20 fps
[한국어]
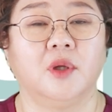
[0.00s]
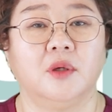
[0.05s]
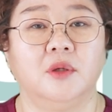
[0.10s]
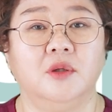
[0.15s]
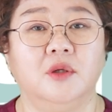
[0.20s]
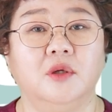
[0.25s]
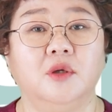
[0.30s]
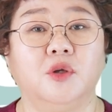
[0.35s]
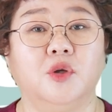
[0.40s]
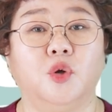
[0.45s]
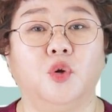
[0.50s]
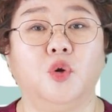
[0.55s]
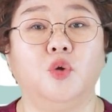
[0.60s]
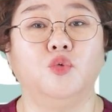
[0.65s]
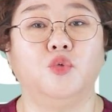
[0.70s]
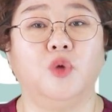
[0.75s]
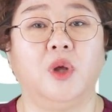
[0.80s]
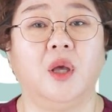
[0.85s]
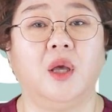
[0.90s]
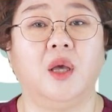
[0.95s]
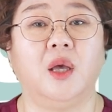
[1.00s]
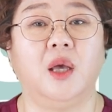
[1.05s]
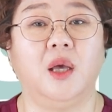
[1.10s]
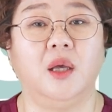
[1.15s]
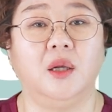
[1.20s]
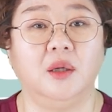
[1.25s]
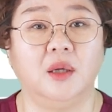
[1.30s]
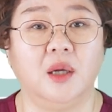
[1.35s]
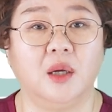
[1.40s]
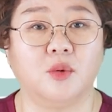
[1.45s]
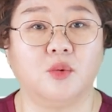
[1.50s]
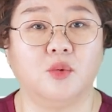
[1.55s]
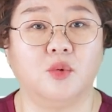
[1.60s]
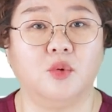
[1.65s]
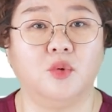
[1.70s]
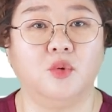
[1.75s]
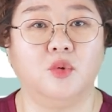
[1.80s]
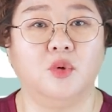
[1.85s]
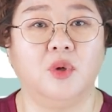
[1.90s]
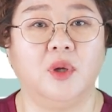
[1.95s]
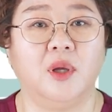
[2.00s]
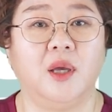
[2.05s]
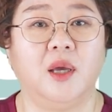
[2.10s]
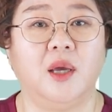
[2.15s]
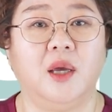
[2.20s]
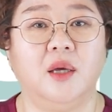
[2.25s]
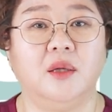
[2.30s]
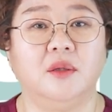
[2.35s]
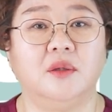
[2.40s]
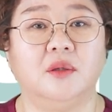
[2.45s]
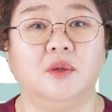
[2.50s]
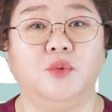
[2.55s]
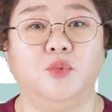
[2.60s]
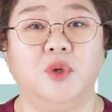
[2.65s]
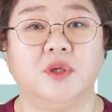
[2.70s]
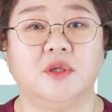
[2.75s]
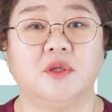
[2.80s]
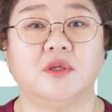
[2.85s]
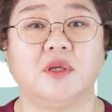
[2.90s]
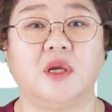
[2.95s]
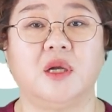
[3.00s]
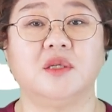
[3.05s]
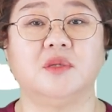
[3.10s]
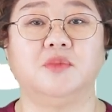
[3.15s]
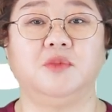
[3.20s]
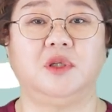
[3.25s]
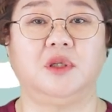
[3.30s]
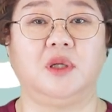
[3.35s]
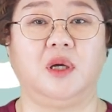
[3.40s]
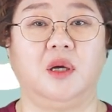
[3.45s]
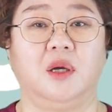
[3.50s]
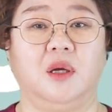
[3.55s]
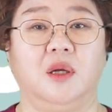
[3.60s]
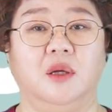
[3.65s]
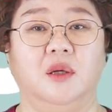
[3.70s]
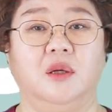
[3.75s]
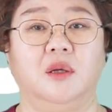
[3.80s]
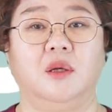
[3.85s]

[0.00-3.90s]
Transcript: 그녀는 결혼 후에 애를 낳고 애들을 위해서 살았습니다.